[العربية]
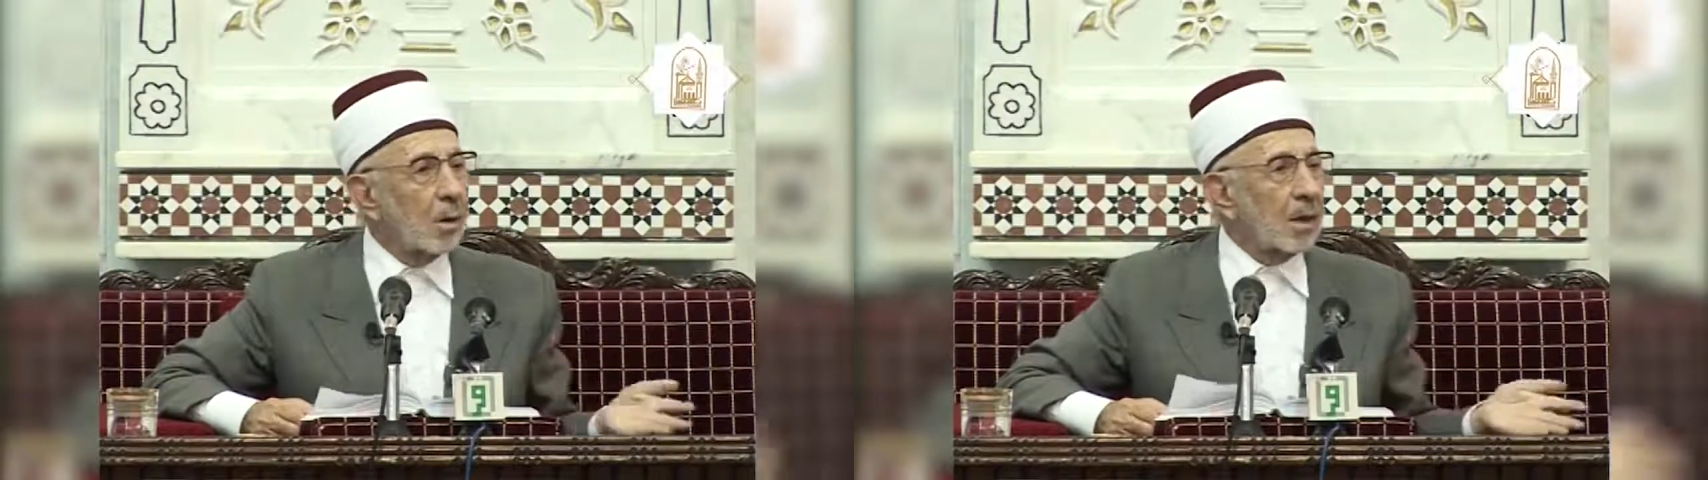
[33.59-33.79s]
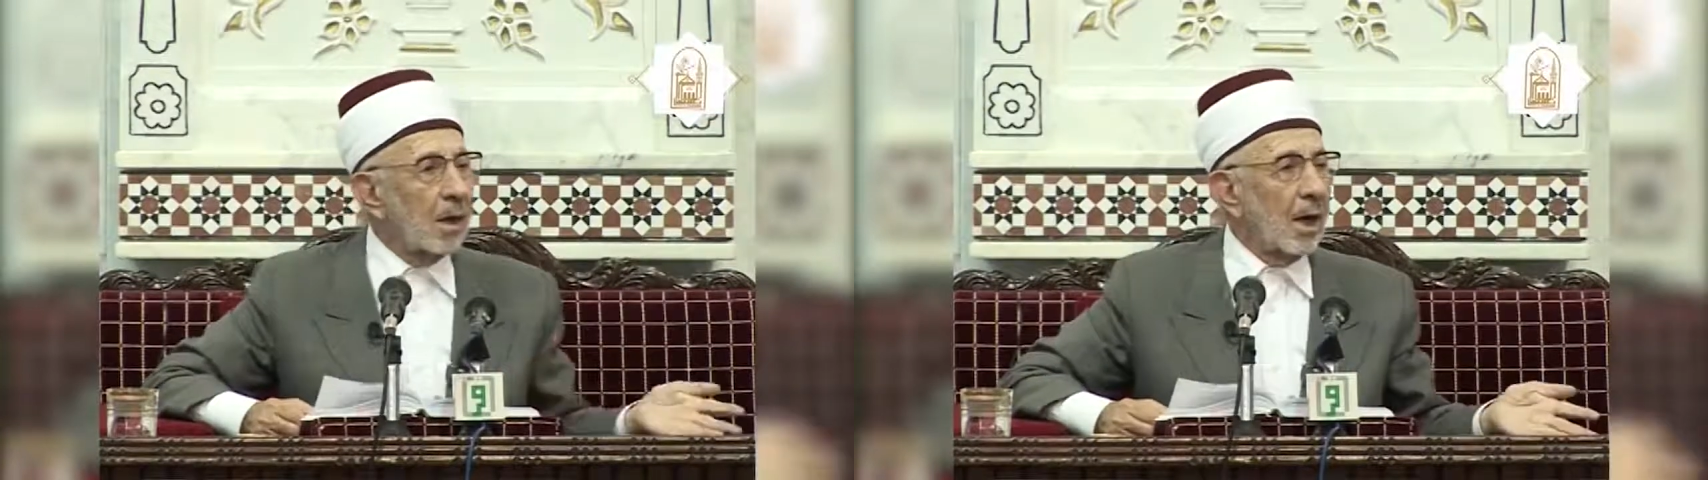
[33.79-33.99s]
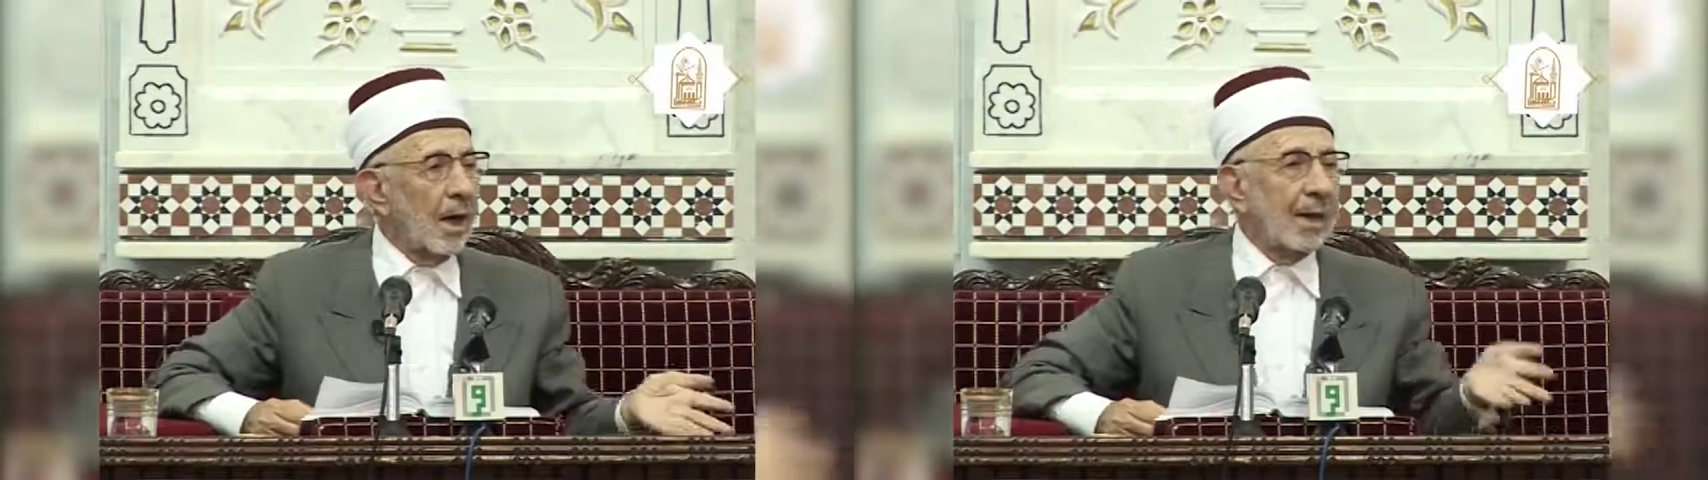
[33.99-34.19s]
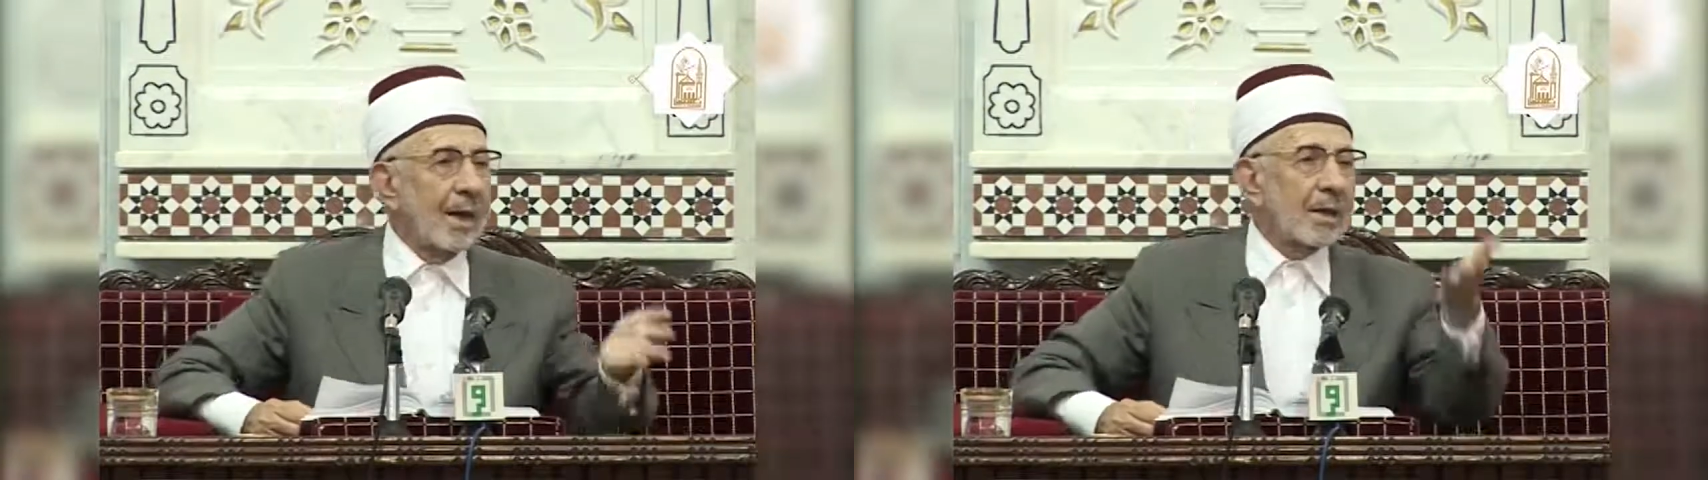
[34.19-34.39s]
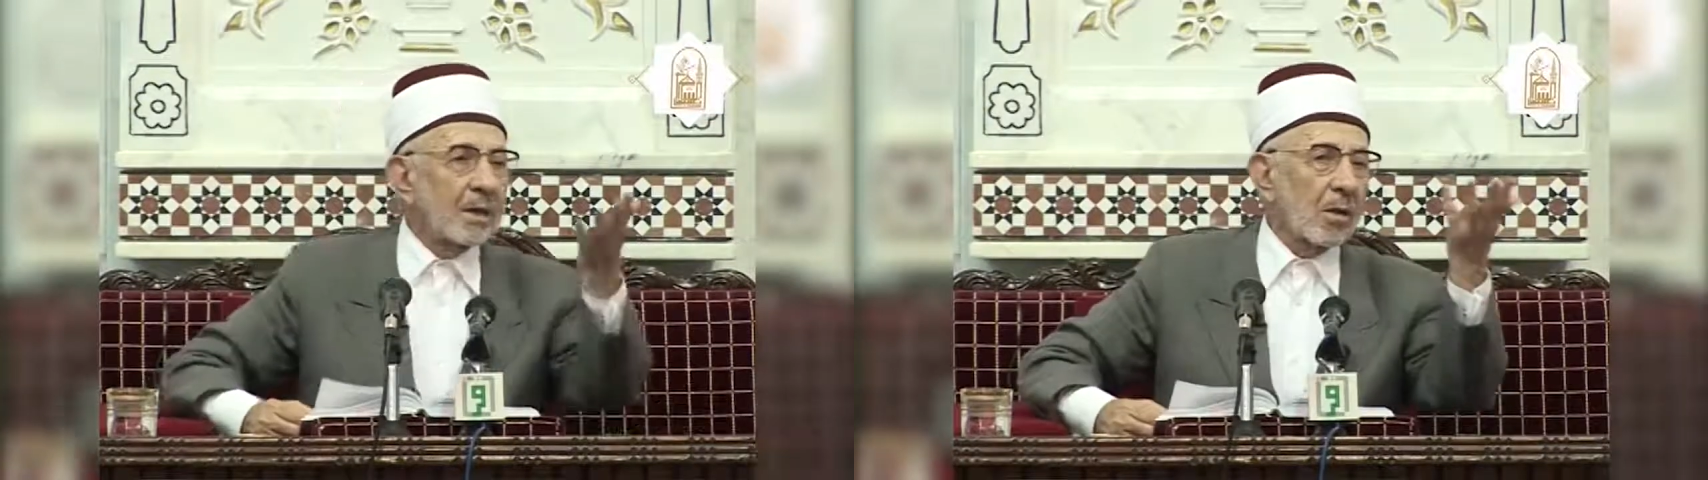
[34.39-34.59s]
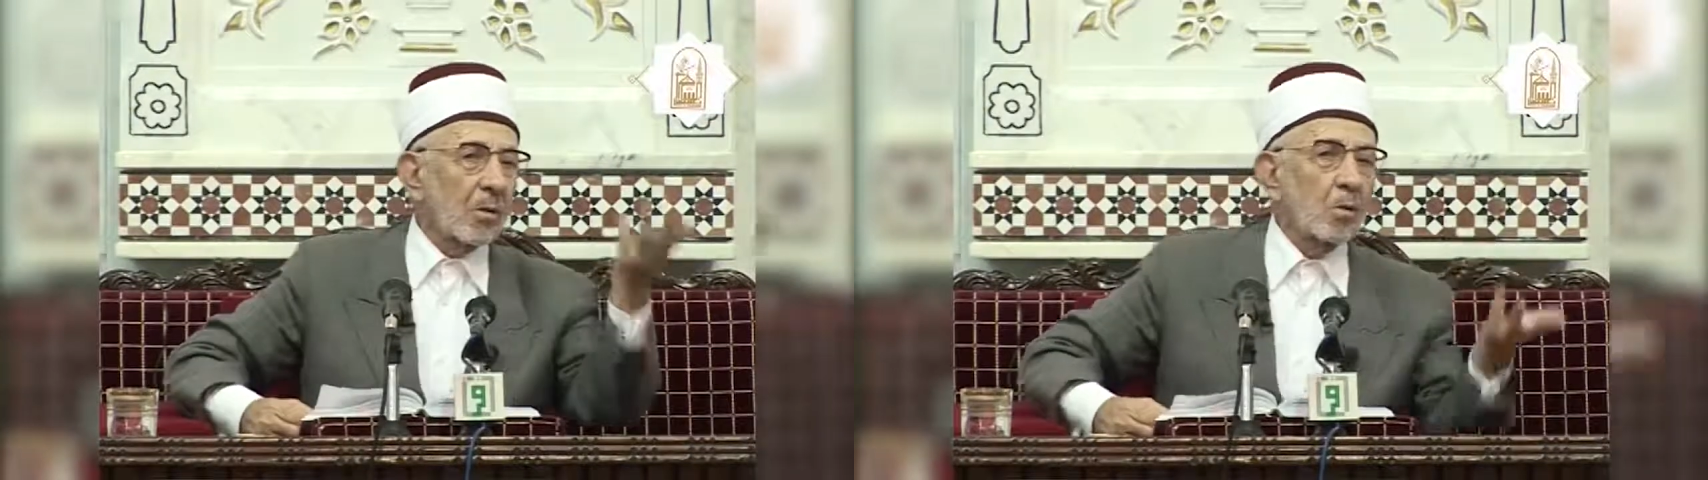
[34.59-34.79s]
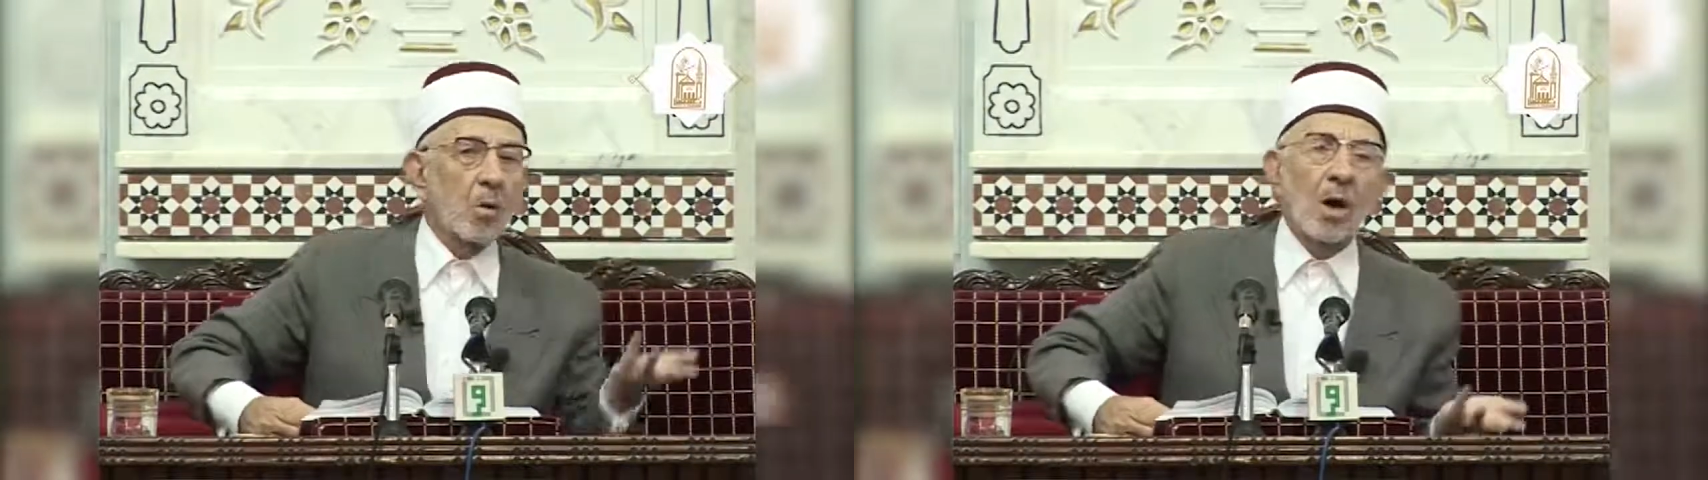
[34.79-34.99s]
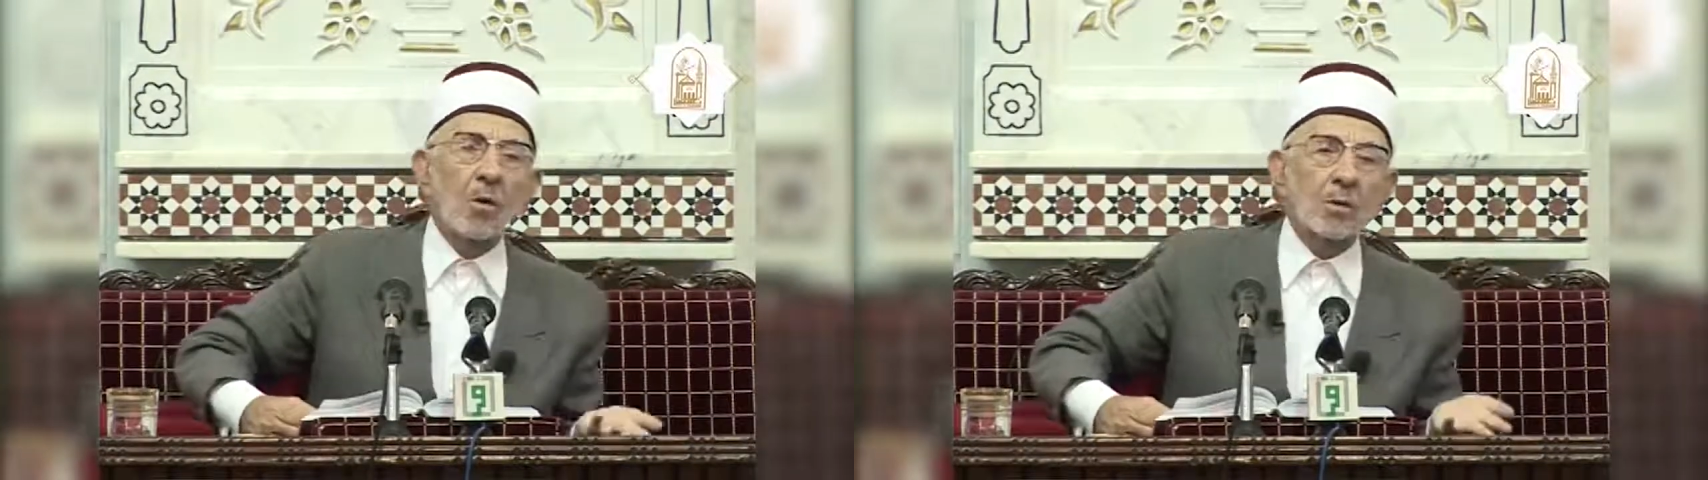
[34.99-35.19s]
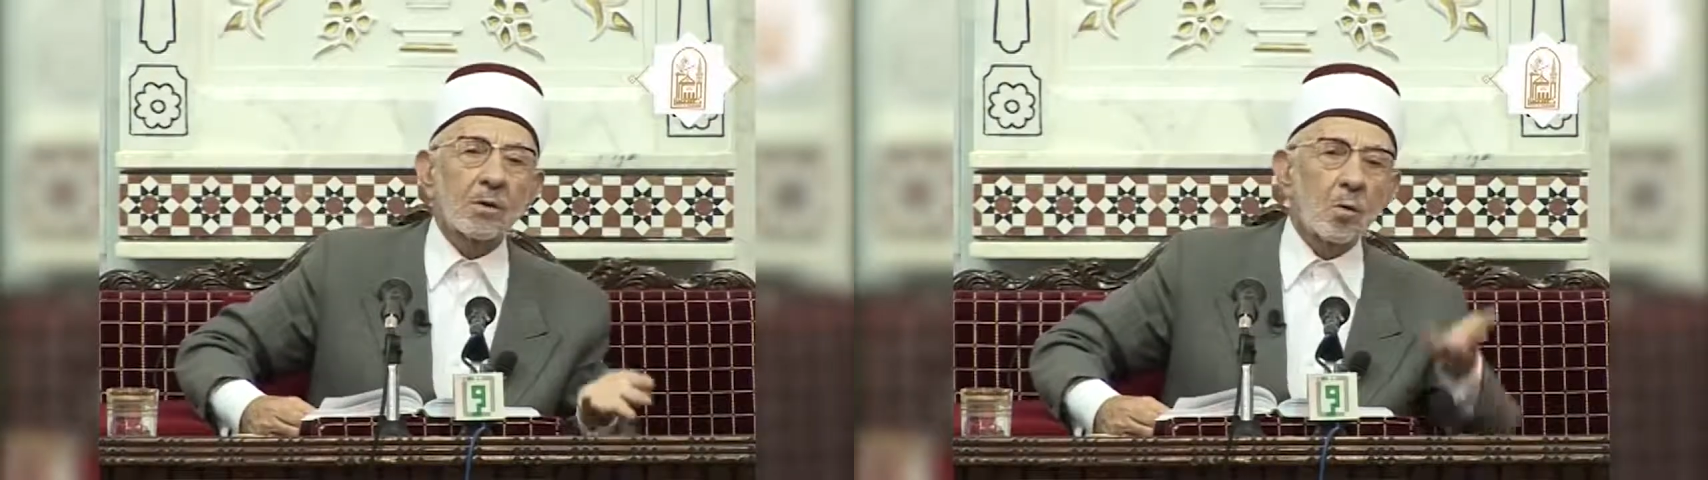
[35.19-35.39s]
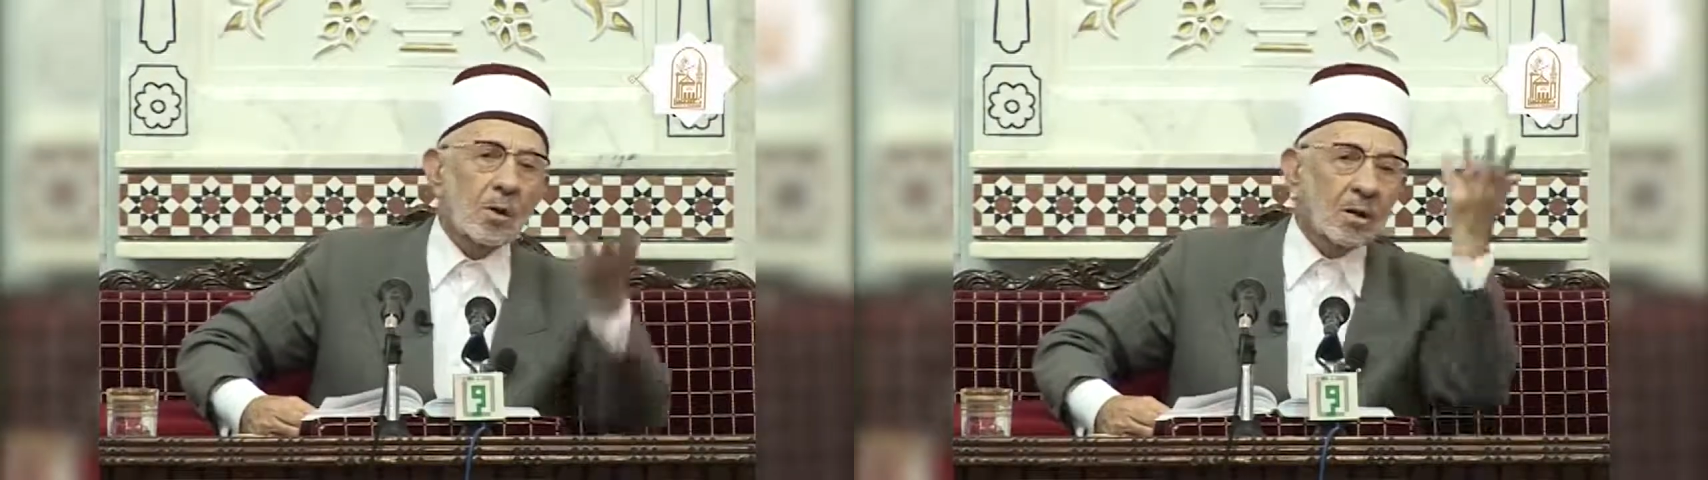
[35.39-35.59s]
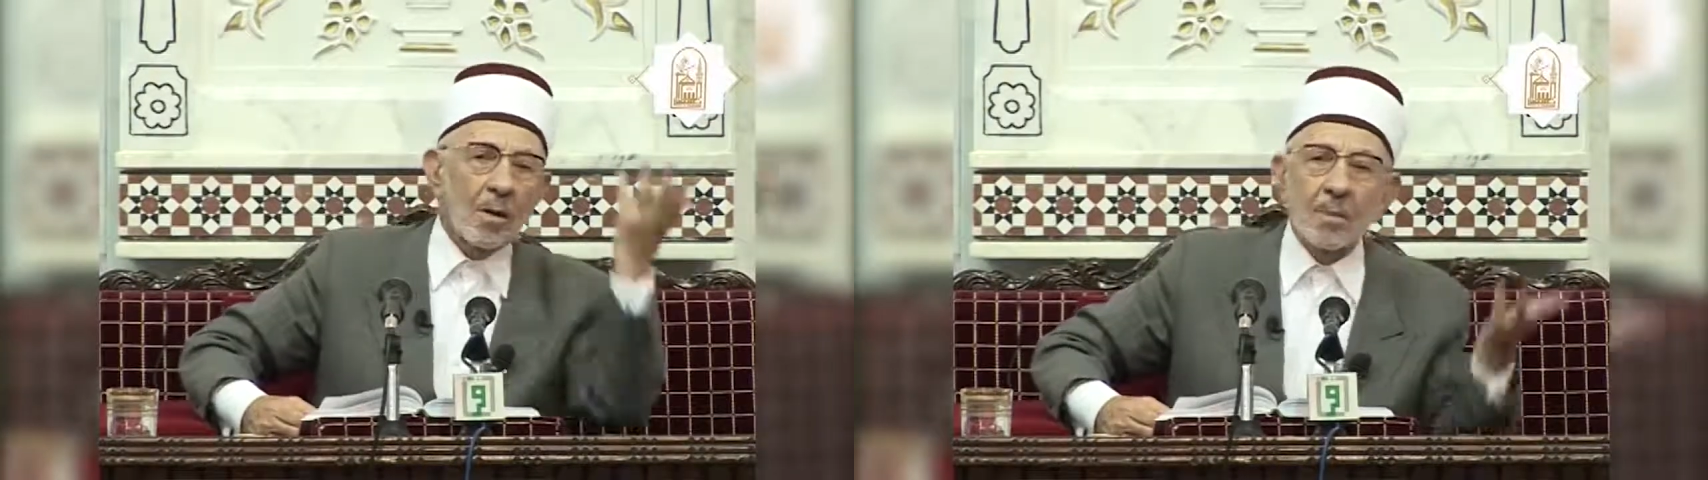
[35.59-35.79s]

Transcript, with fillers: ولعلك تظنها أسطورة